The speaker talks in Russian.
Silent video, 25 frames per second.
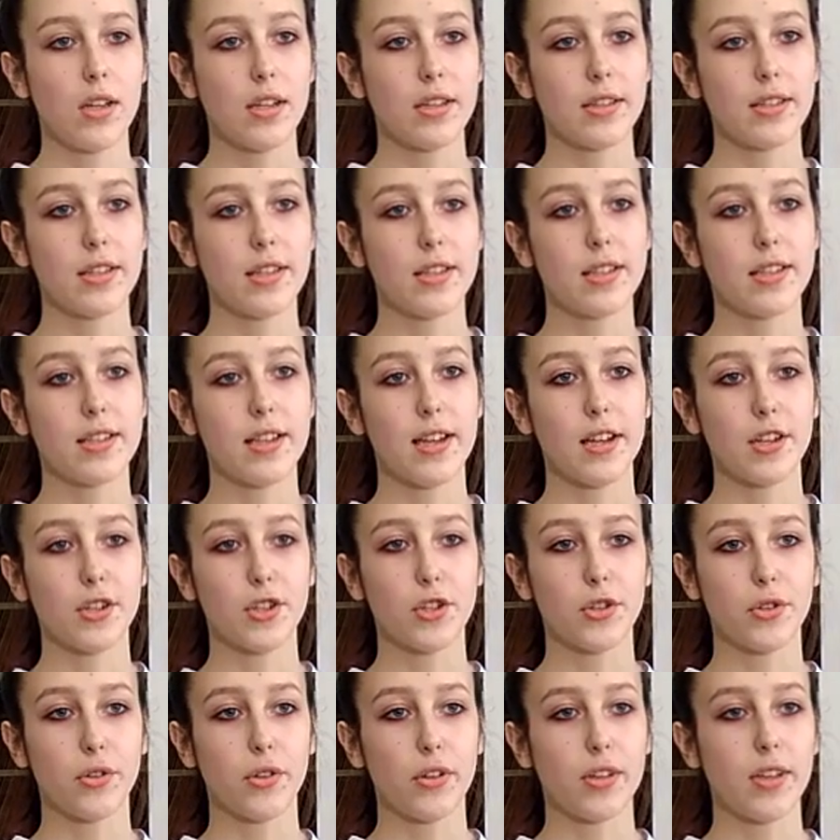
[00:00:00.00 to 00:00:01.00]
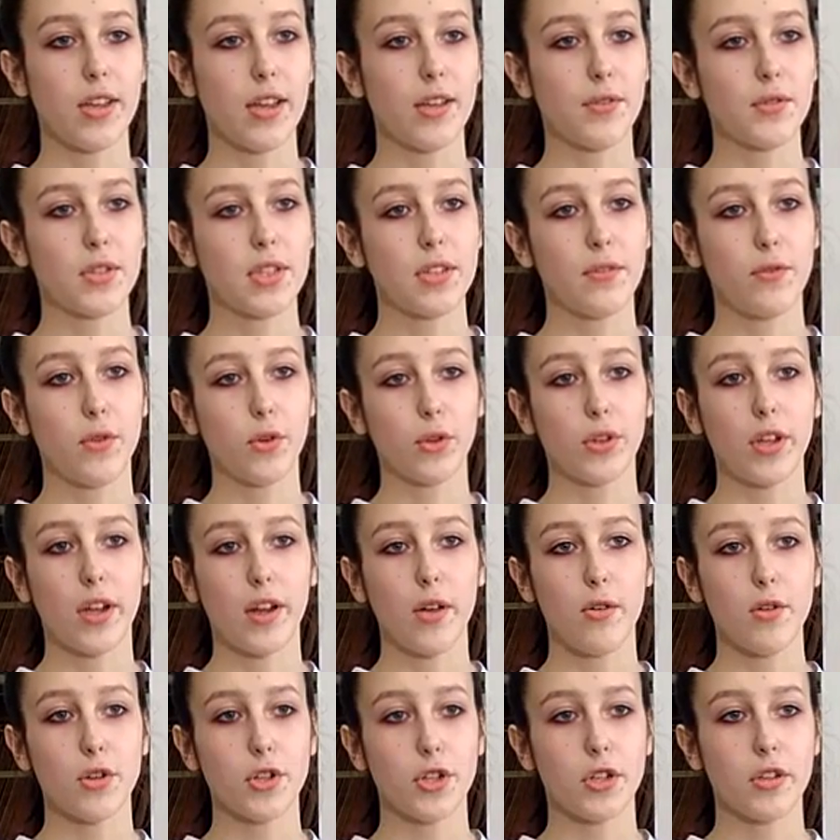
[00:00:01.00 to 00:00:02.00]
дитя, что ей всего
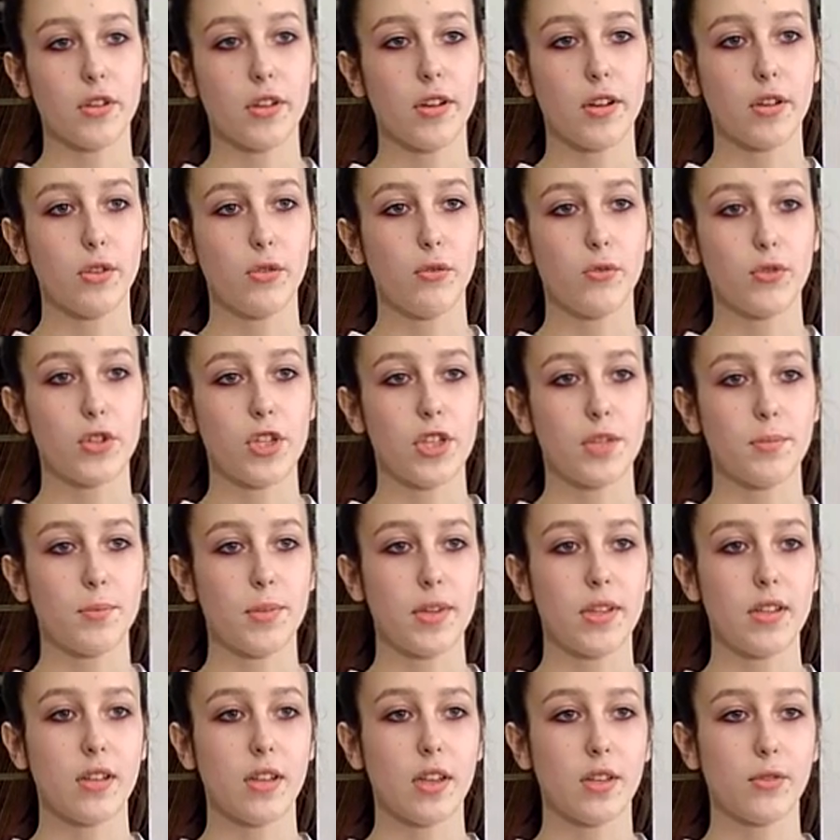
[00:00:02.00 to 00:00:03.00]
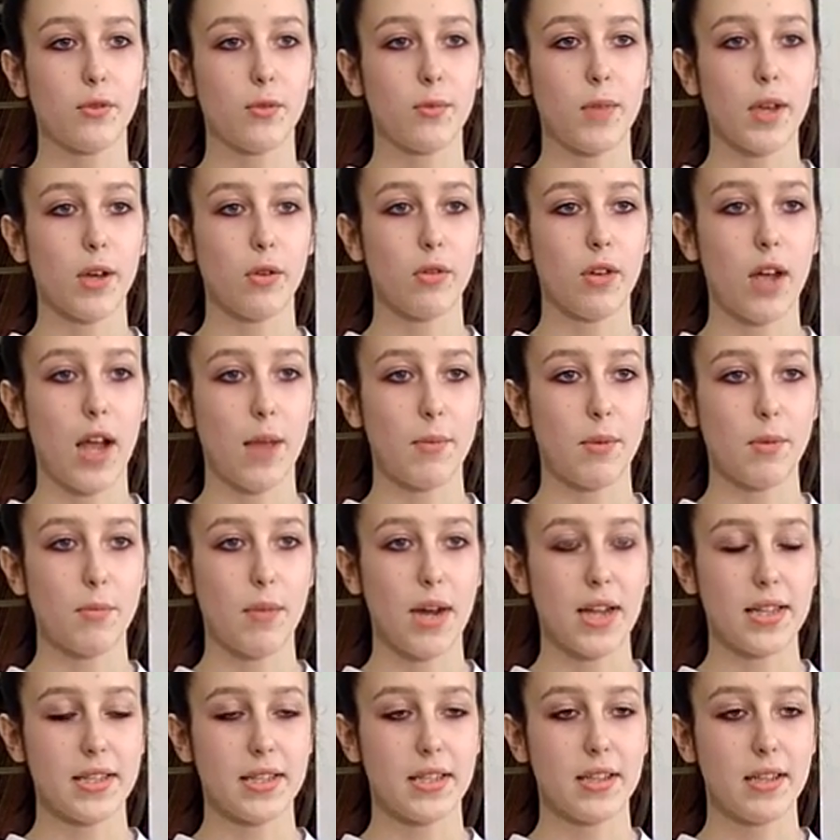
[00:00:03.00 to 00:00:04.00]
дороже, нагнувшись, подняла двумя руками
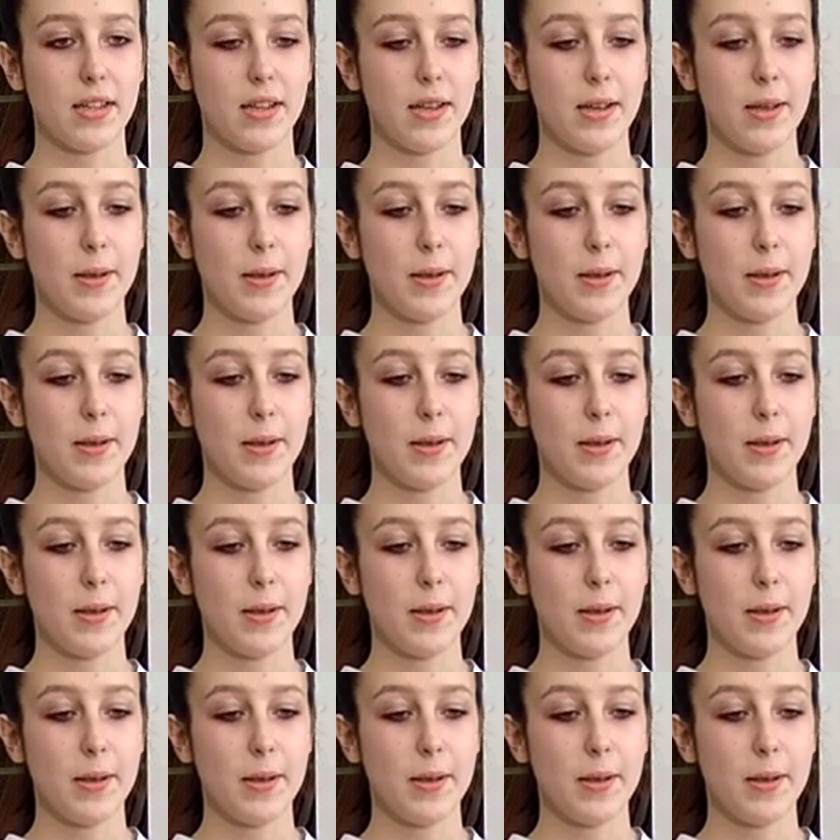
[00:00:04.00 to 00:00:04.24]
мать.